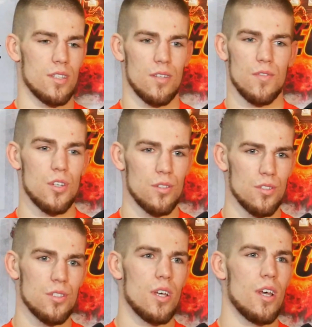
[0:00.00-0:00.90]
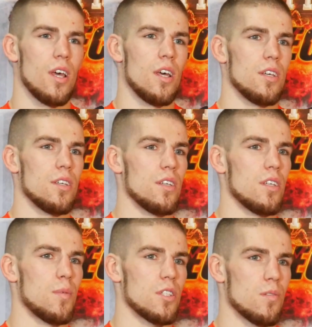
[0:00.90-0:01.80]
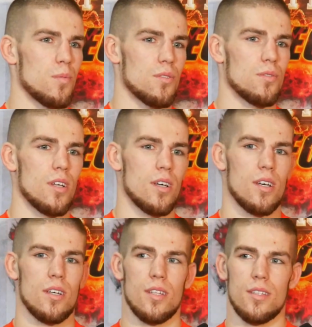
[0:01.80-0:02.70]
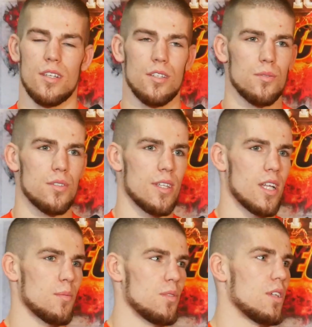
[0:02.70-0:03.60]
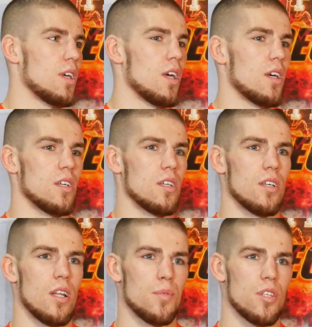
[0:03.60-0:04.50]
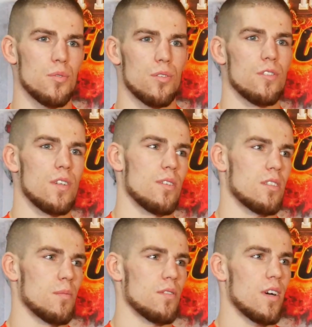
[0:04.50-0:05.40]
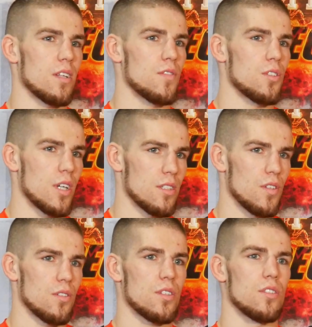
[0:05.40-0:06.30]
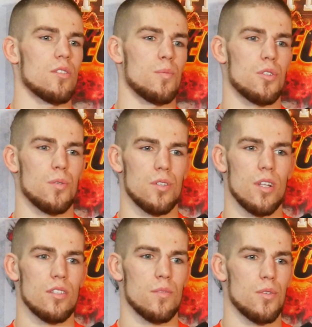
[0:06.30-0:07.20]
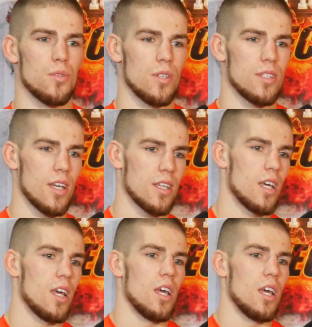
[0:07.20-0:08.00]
ten, wyciągnąć i będziemy po prostu na, na treningu z trenerami lepiej się przygotować do następnych walk, wyciągać wnioski, co poszło źle, co poszło nie tak.